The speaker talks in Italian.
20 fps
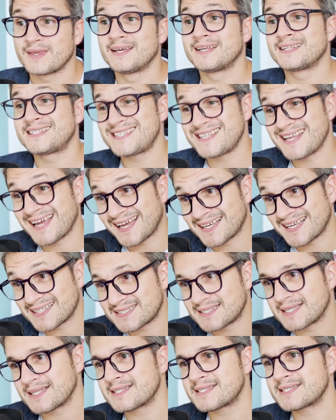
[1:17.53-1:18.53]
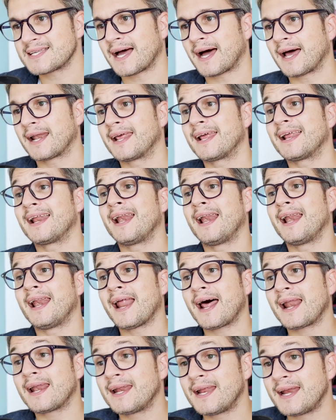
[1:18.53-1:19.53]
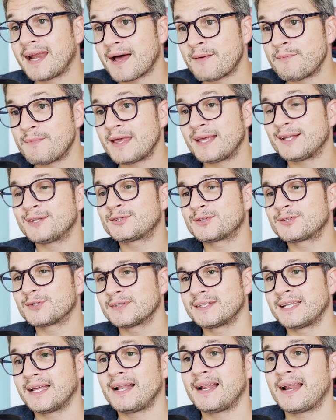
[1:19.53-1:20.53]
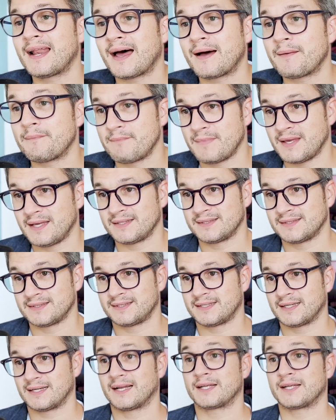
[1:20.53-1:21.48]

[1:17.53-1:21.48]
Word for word: sia essenziale l'allenamento della mente,